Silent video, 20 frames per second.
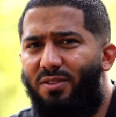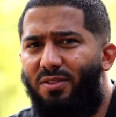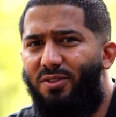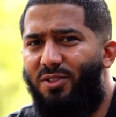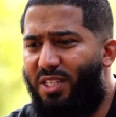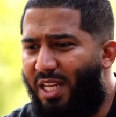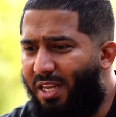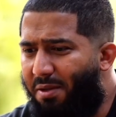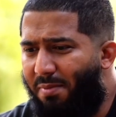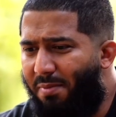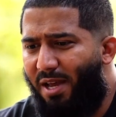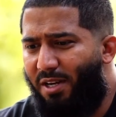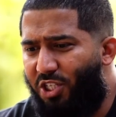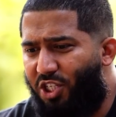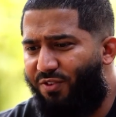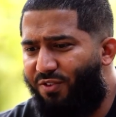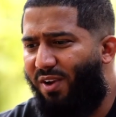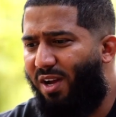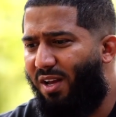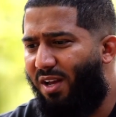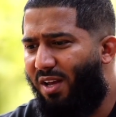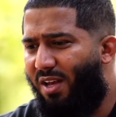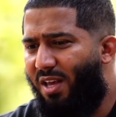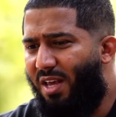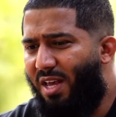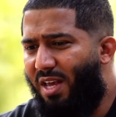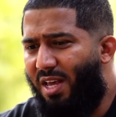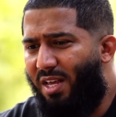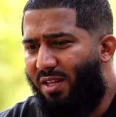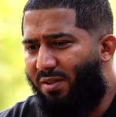Unser Iman ist schwach.
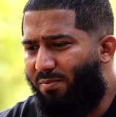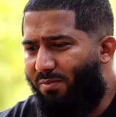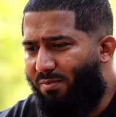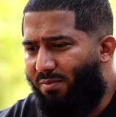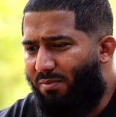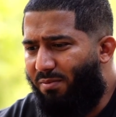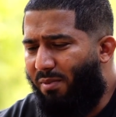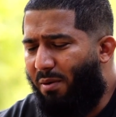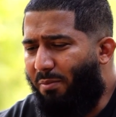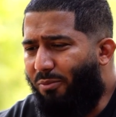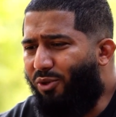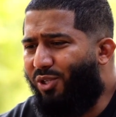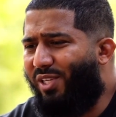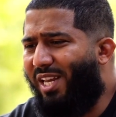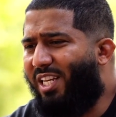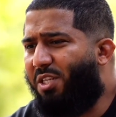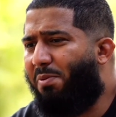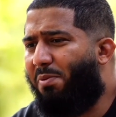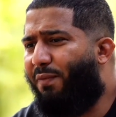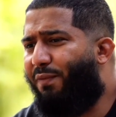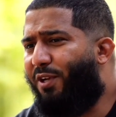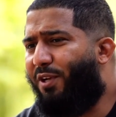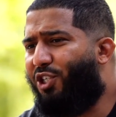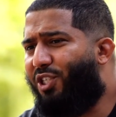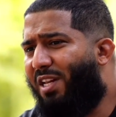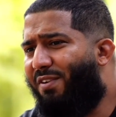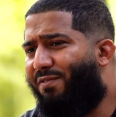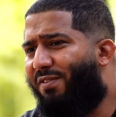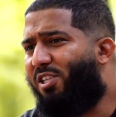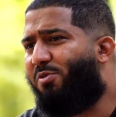Man muss erstmal
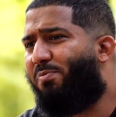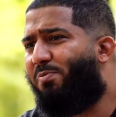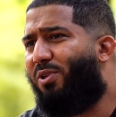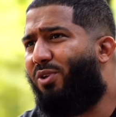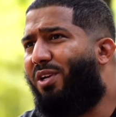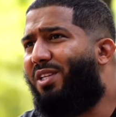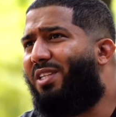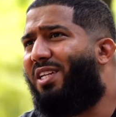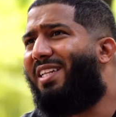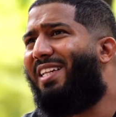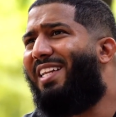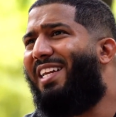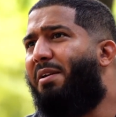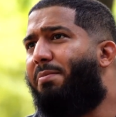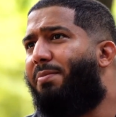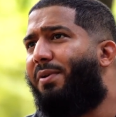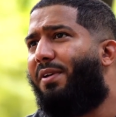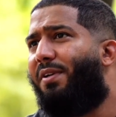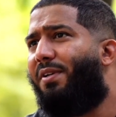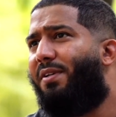feststellen, was bedeutet Liebe?